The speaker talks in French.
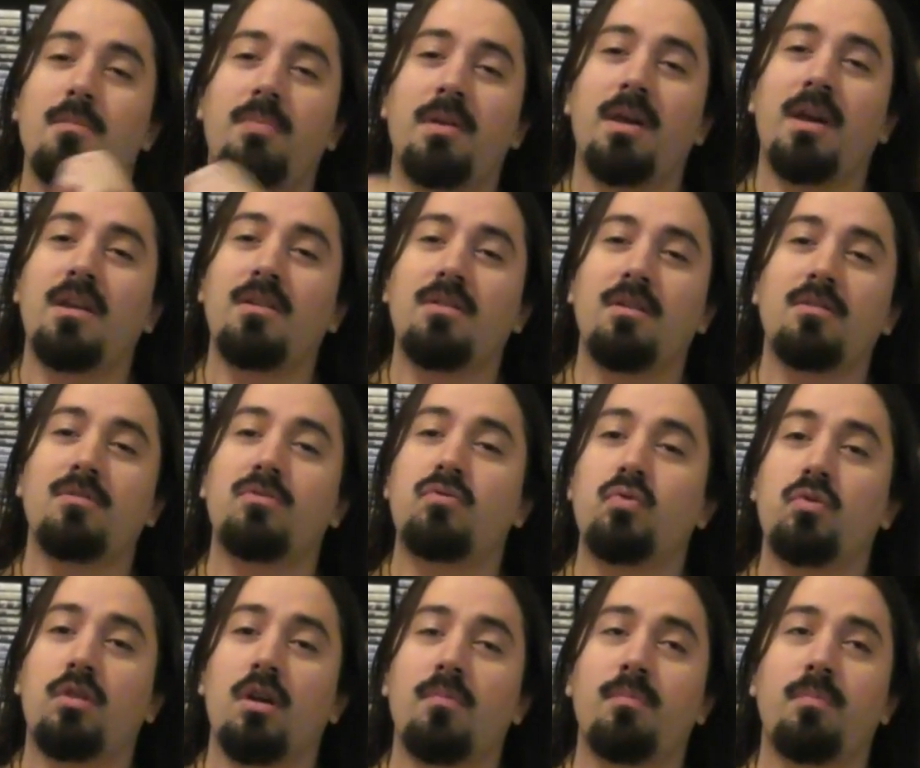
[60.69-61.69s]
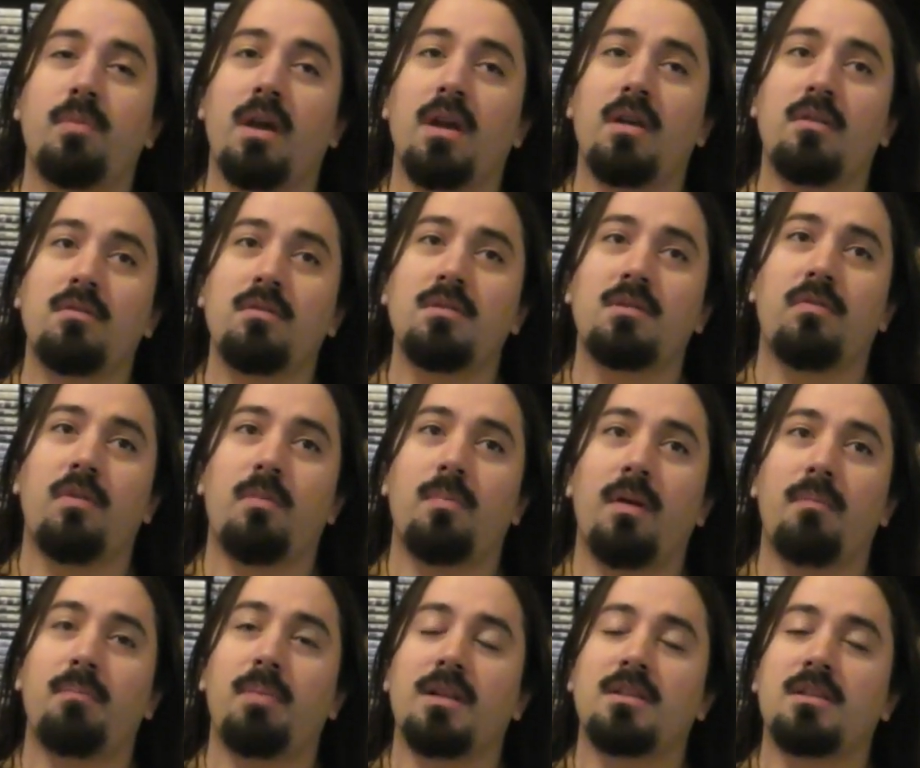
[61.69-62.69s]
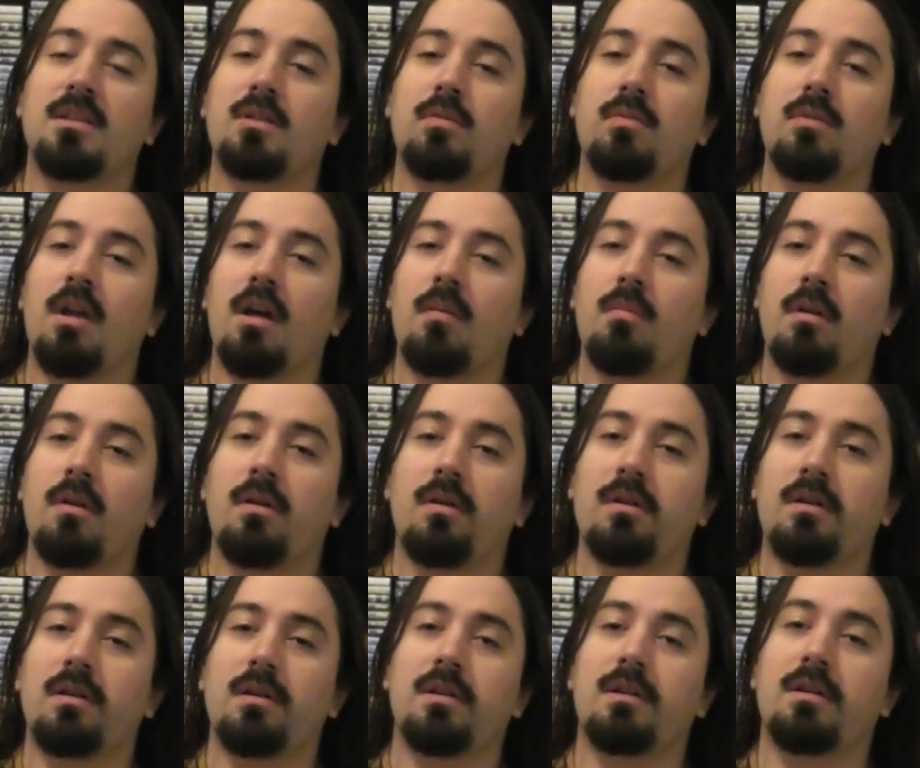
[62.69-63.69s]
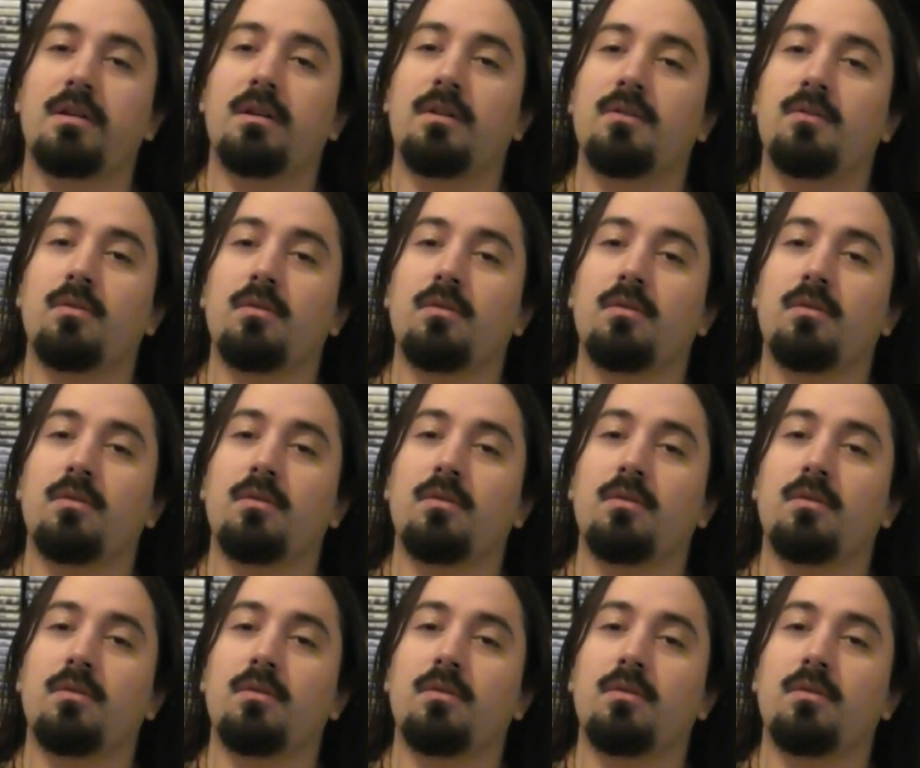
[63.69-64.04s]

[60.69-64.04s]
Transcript: Péridote, tout comme Péridot, ça fait pas particulièrement euh,